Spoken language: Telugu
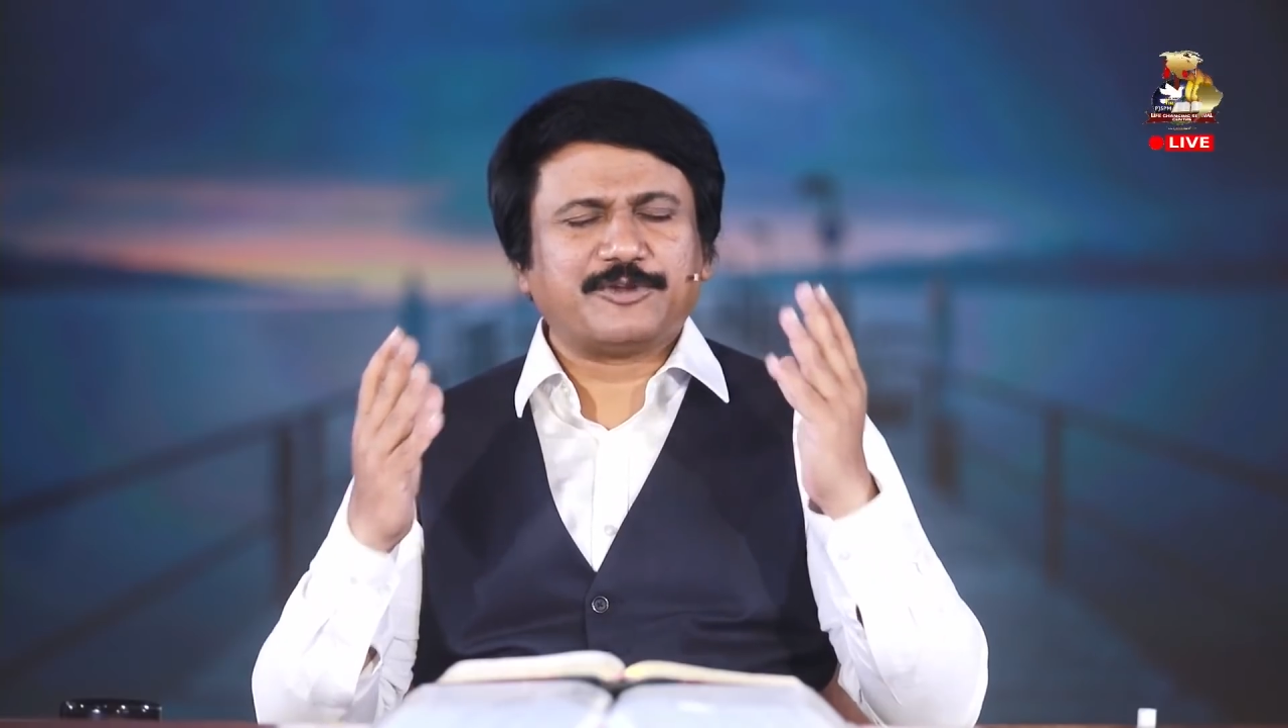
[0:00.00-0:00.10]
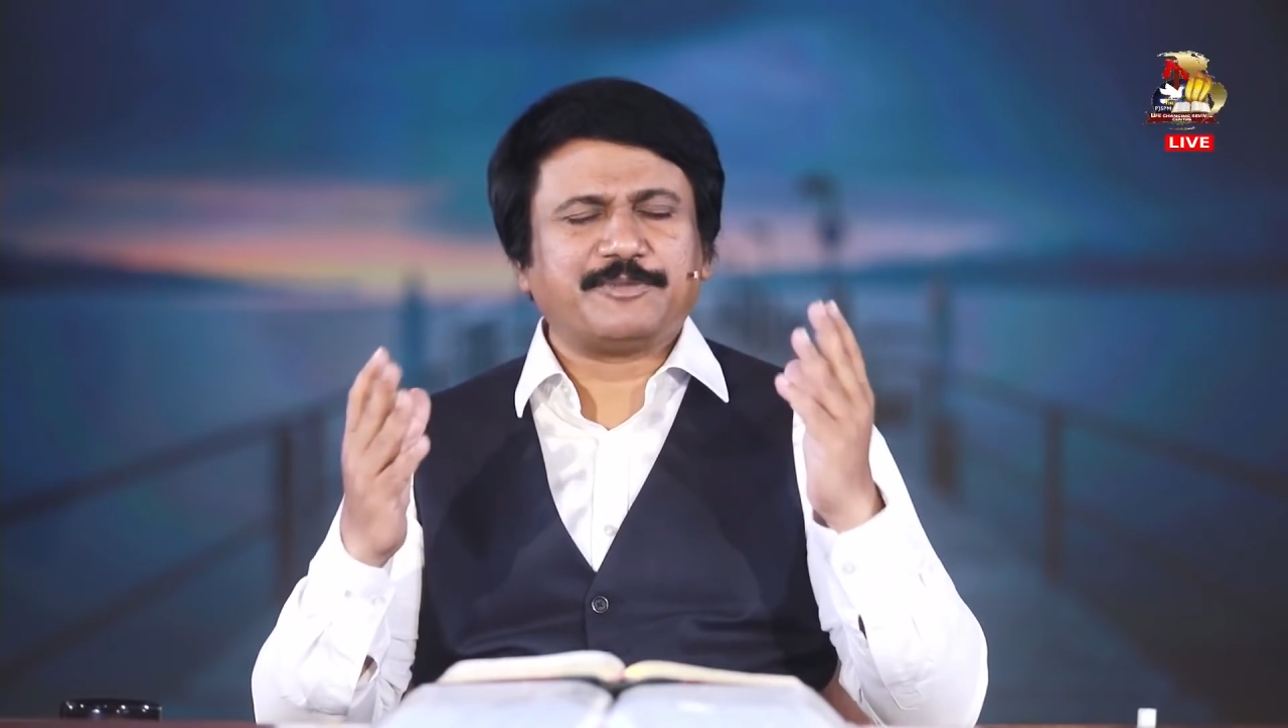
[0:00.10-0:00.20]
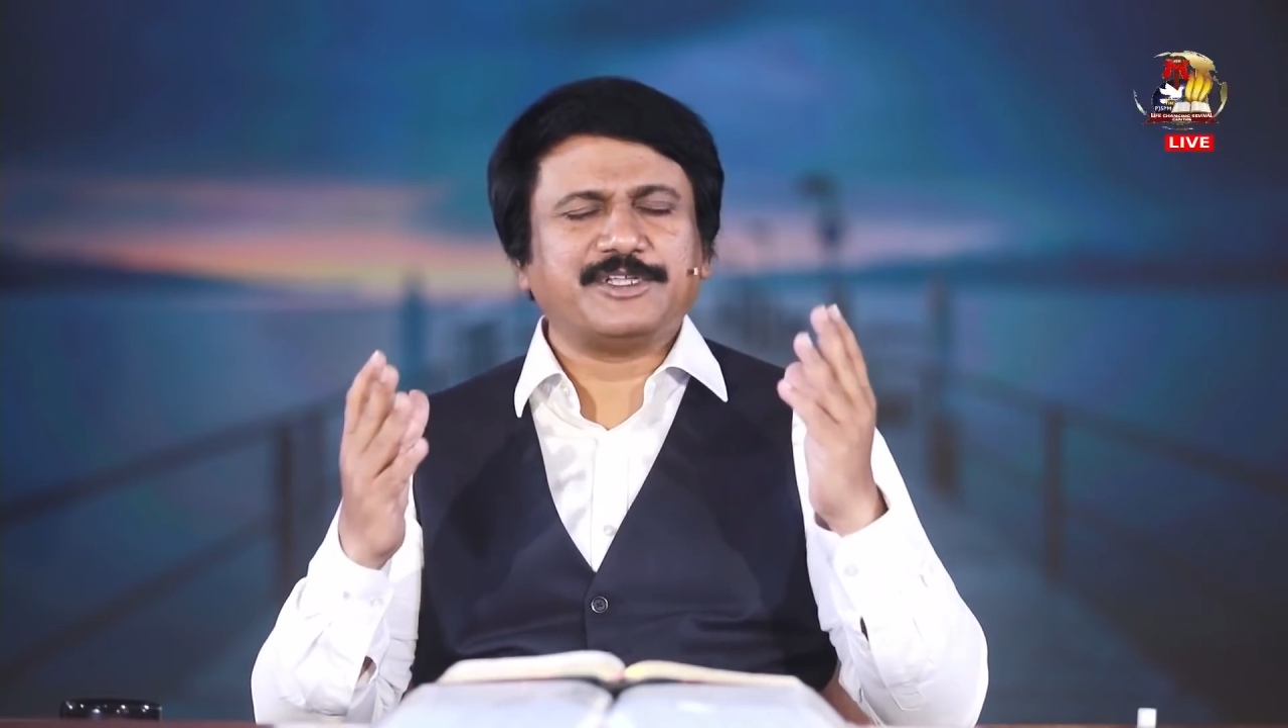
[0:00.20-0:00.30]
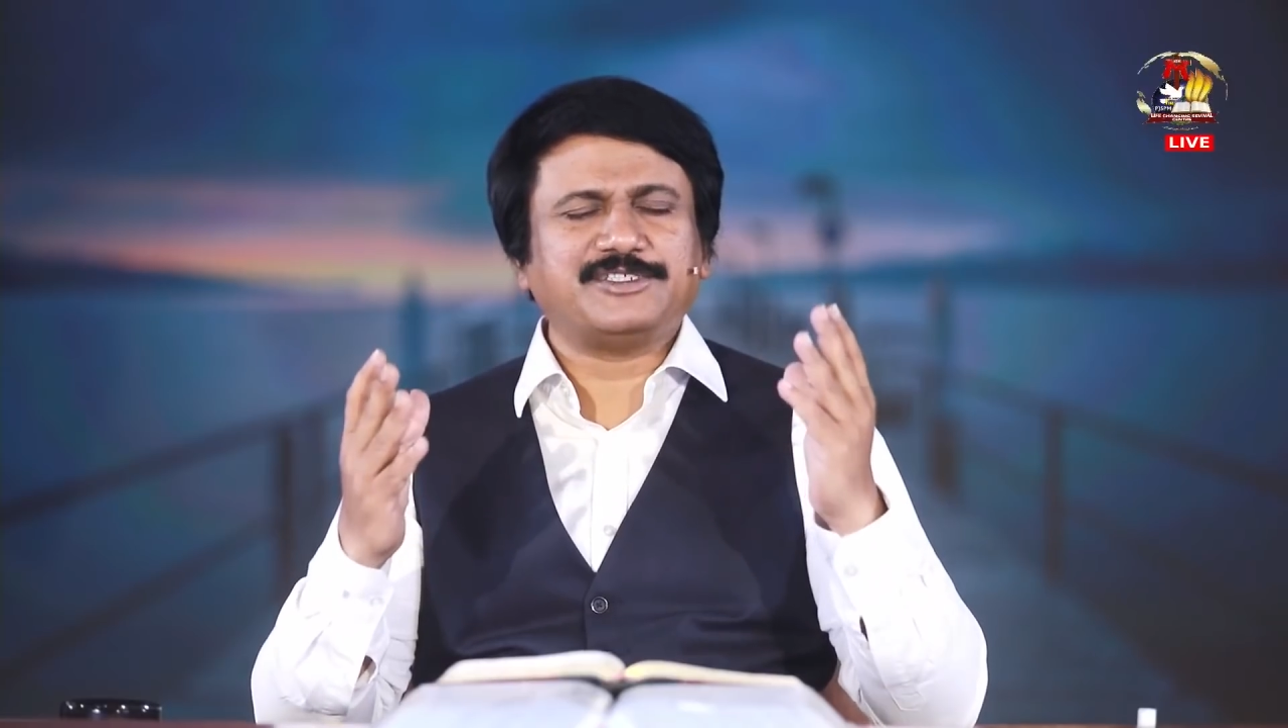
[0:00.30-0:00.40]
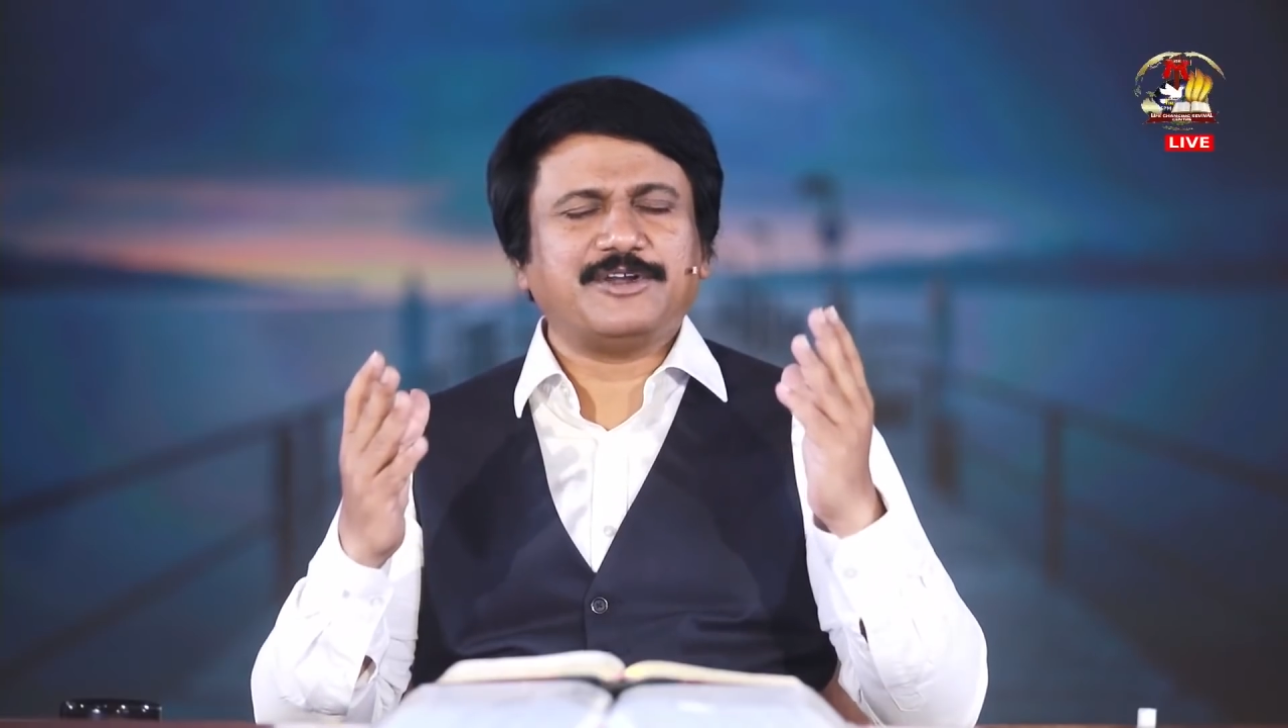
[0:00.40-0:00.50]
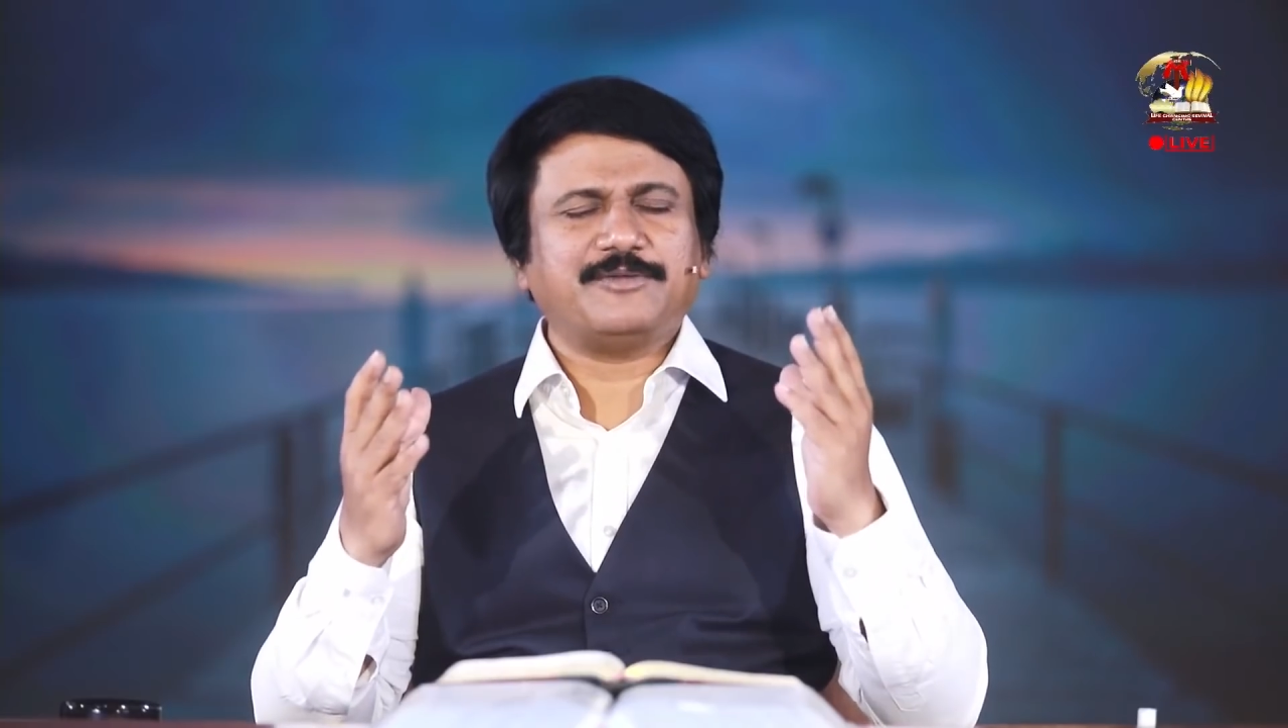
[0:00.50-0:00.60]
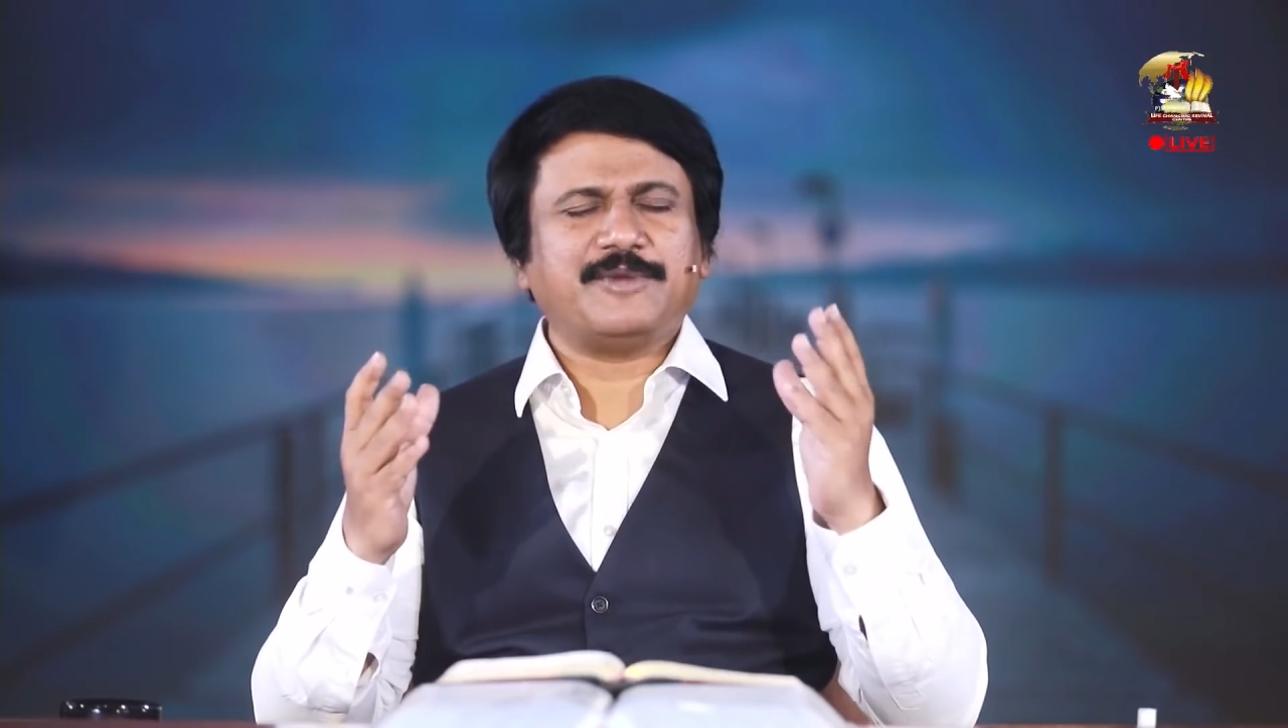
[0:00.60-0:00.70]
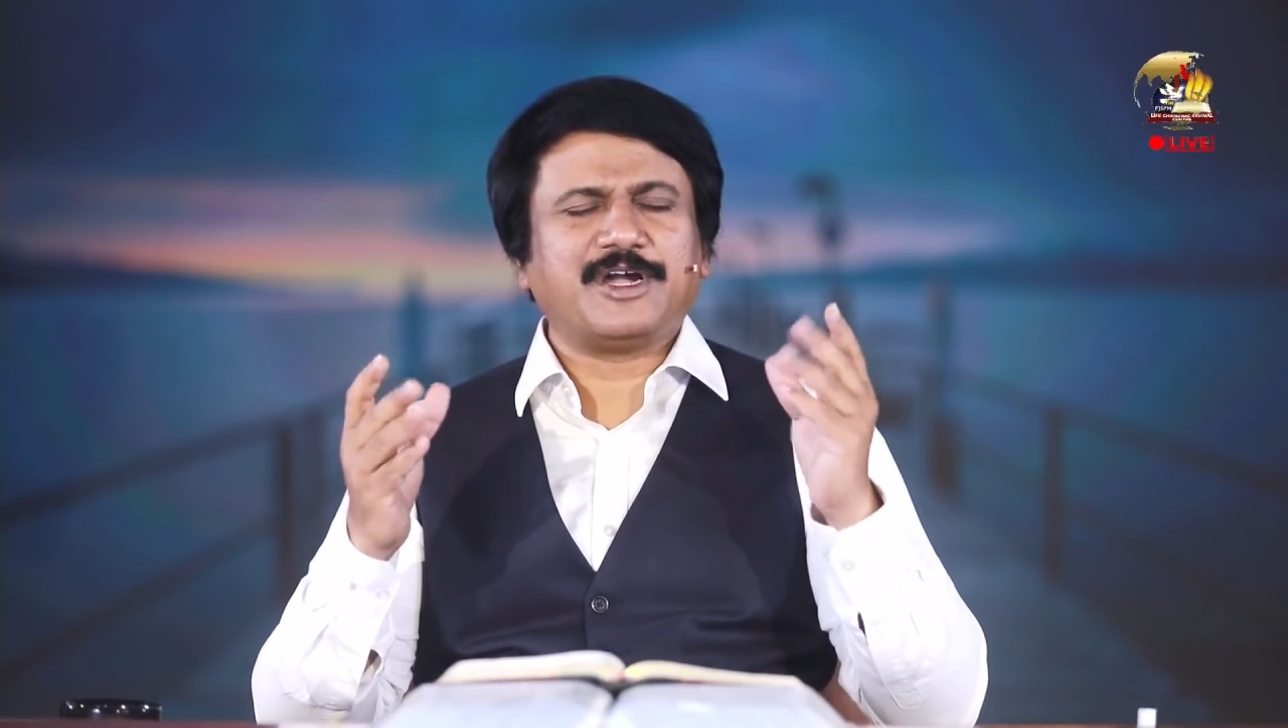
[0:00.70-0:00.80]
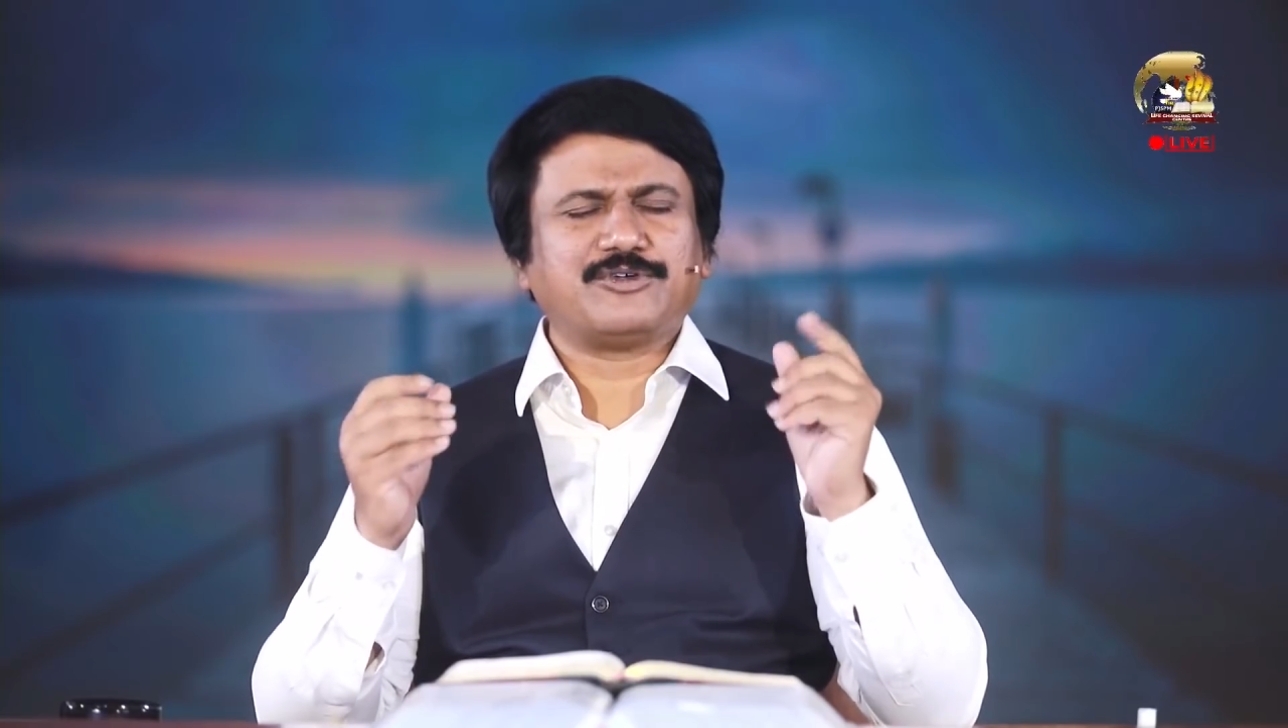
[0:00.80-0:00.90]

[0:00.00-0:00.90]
కృపణించావు మా